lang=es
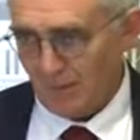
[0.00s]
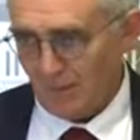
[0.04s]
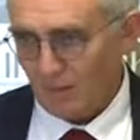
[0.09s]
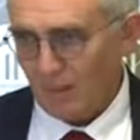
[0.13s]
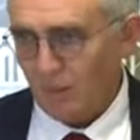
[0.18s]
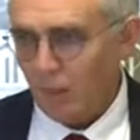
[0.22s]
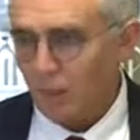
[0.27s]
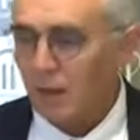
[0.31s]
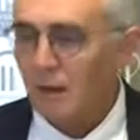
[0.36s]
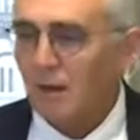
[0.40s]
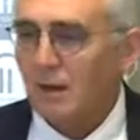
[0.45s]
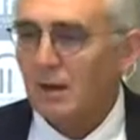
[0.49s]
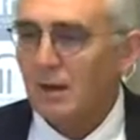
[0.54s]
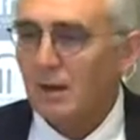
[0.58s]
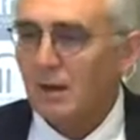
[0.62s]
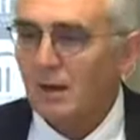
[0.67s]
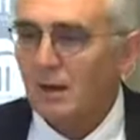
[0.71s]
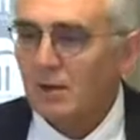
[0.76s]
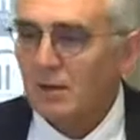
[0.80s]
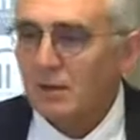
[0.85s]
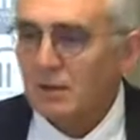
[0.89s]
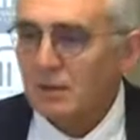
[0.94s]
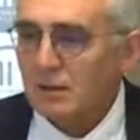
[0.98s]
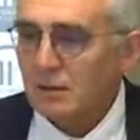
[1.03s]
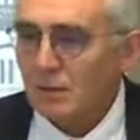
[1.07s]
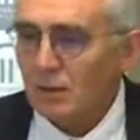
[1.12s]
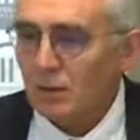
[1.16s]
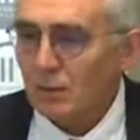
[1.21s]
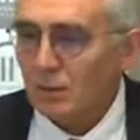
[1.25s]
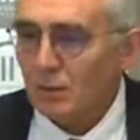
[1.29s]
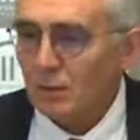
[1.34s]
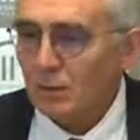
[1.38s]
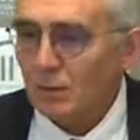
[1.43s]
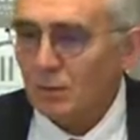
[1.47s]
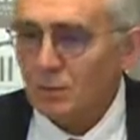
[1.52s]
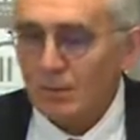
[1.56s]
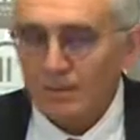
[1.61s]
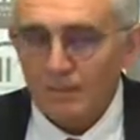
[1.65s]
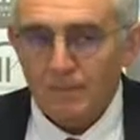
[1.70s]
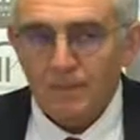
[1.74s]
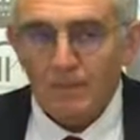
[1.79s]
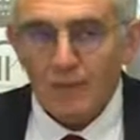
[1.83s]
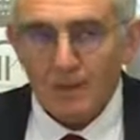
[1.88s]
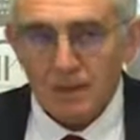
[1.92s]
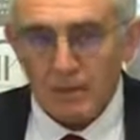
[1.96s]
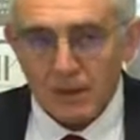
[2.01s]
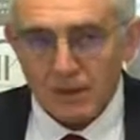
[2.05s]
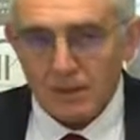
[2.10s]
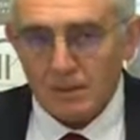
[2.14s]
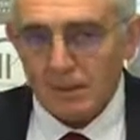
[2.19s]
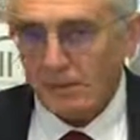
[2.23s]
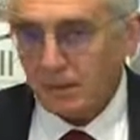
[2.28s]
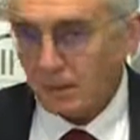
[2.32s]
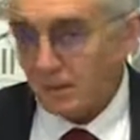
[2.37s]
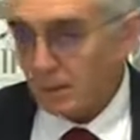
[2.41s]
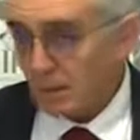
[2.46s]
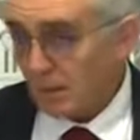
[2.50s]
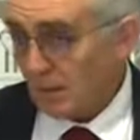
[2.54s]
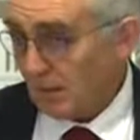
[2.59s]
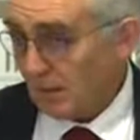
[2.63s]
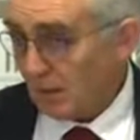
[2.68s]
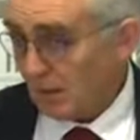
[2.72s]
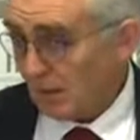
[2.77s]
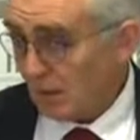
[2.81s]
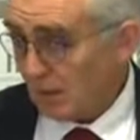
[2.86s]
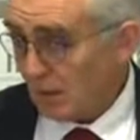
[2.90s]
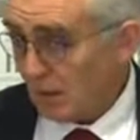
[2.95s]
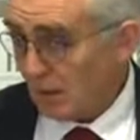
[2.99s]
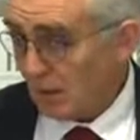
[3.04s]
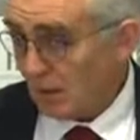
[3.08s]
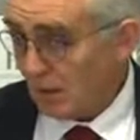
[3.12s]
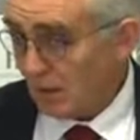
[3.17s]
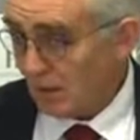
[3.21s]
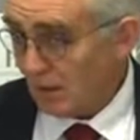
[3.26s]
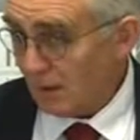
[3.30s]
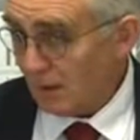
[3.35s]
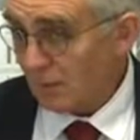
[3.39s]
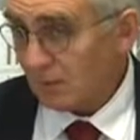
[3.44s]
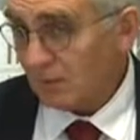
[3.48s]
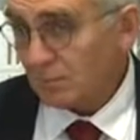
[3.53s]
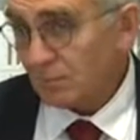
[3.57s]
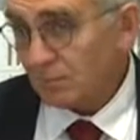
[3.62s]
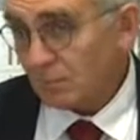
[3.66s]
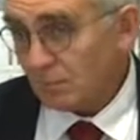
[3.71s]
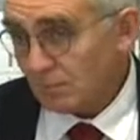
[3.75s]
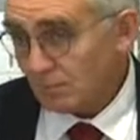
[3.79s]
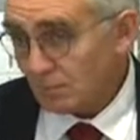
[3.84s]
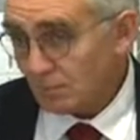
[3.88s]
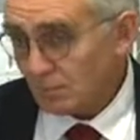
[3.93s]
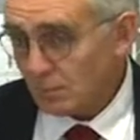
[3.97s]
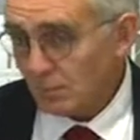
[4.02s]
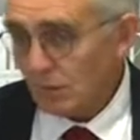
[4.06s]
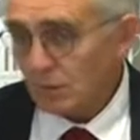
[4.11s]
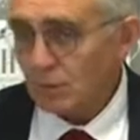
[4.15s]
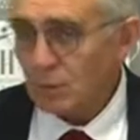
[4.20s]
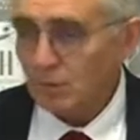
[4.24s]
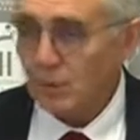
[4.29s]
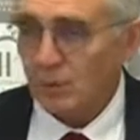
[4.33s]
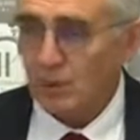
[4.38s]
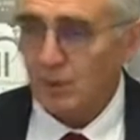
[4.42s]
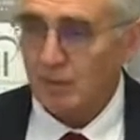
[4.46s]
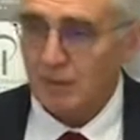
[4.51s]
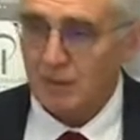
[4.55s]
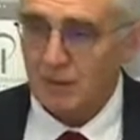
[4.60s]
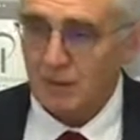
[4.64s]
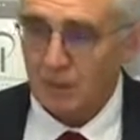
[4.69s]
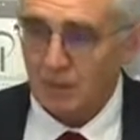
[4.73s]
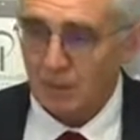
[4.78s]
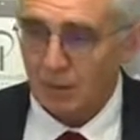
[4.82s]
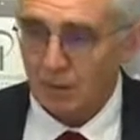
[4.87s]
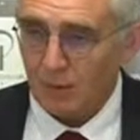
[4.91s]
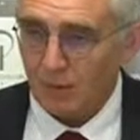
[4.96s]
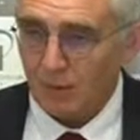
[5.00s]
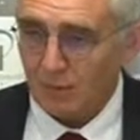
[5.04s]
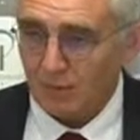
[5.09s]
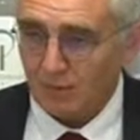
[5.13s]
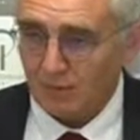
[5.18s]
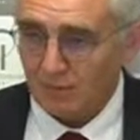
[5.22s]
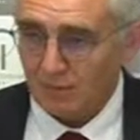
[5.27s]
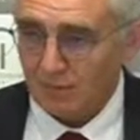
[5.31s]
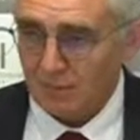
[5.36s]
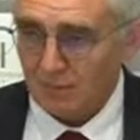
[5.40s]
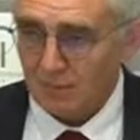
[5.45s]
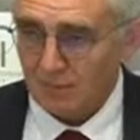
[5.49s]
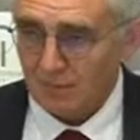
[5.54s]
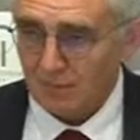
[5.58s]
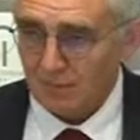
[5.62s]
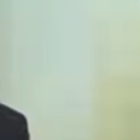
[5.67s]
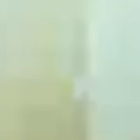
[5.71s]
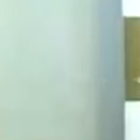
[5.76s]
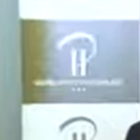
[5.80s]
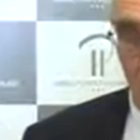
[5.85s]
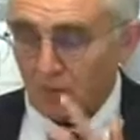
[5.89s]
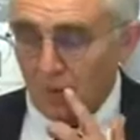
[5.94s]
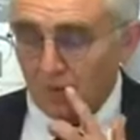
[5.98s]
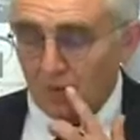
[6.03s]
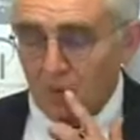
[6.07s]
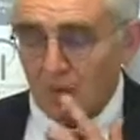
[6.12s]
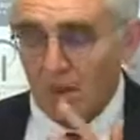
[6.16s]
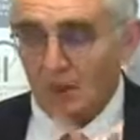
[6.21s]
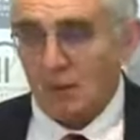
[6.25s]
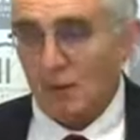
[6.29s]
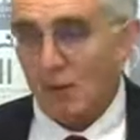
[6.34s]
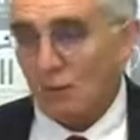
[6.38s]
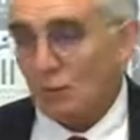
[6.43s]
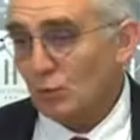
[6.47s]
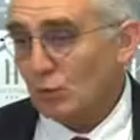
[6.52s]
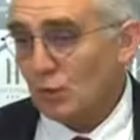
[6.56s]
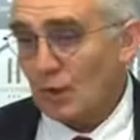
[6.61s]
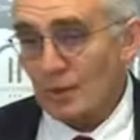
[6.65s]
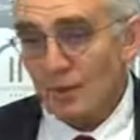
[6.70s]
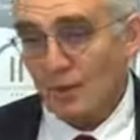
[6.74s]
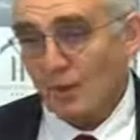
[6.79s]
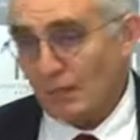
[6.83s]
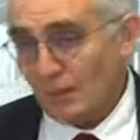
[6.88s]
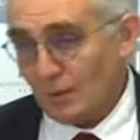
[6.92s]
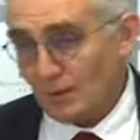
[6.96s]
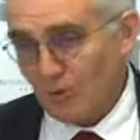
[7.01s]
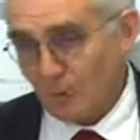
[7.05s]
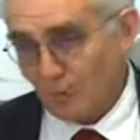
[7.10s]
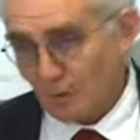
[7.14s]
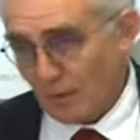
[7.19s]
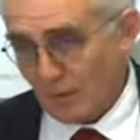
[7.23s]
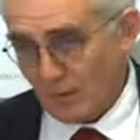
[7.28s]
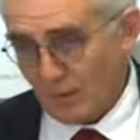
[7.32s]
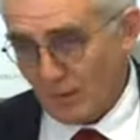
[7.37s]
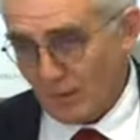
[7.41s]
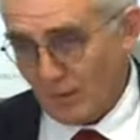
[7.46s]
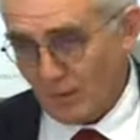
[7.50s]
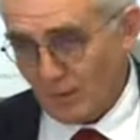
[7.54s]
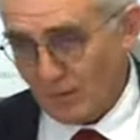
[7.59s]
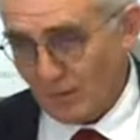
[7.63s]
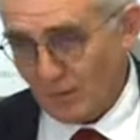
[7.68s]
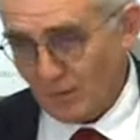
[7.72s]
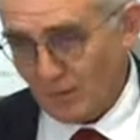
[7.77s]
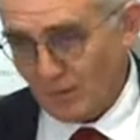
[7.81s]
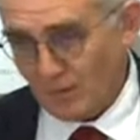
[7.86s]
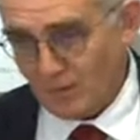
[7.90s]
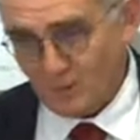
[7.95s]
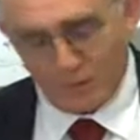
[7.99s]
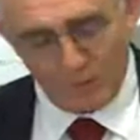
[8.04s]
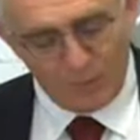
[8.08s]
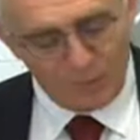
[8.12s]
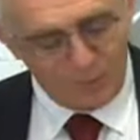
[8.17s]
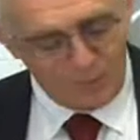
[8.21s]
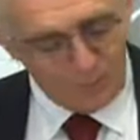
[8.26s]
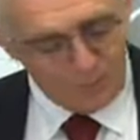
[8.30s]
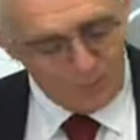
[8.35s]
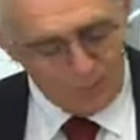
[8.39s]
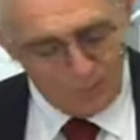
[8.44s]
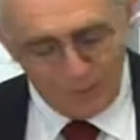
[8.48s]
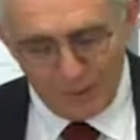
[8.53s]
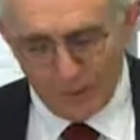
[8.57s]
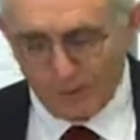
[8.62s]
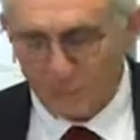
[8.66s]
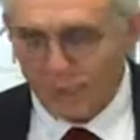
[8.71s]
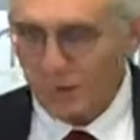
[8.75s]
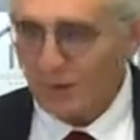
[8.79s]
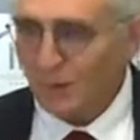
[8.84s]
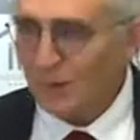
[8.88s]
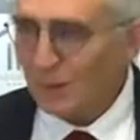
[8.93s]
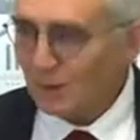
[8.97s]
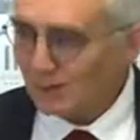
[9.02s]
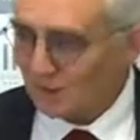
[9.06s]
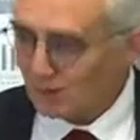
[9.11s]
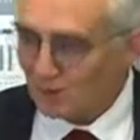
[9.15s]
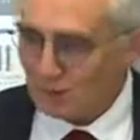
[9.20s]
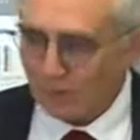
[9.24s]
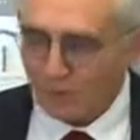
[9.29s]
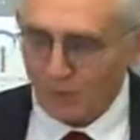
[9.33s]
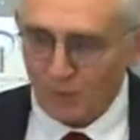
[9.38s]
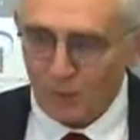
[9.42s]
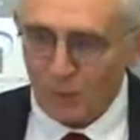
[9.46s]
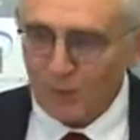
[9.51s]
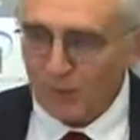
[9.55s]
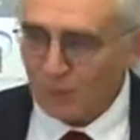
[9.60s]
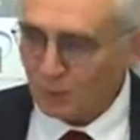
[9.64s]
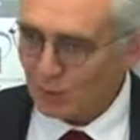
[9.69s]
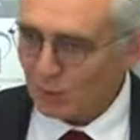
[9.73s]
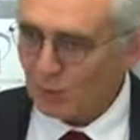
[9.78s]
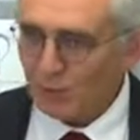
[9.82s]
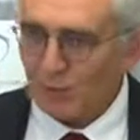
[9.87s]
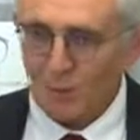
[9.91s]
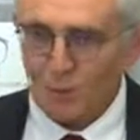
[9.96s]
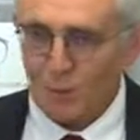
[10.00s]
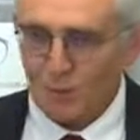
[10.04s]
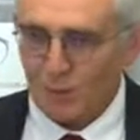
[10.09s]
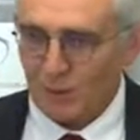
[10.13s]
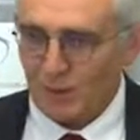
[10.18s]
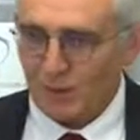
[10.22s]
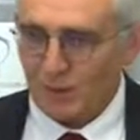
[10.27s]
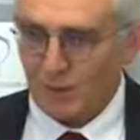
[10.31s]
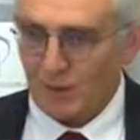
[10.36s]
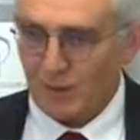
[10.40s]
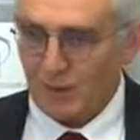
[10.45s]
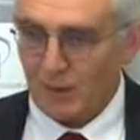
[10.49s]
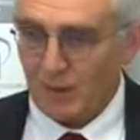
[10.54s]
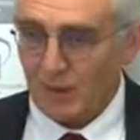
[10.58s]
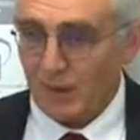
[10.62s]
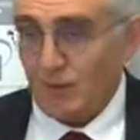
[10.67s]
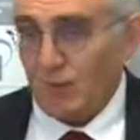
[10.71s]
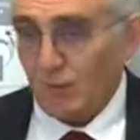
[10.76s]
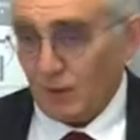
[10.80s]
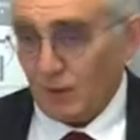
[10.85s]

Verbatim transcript: Pero bueno, la realidad es que en este momento ese, camino está andado, vamos a ver lo que pasa a continuación. Y yo estaría encantado que estuviera en Vega, ¿eh? te lo puedo garantizar y si tengo que apostar, yo apostaría por Vega.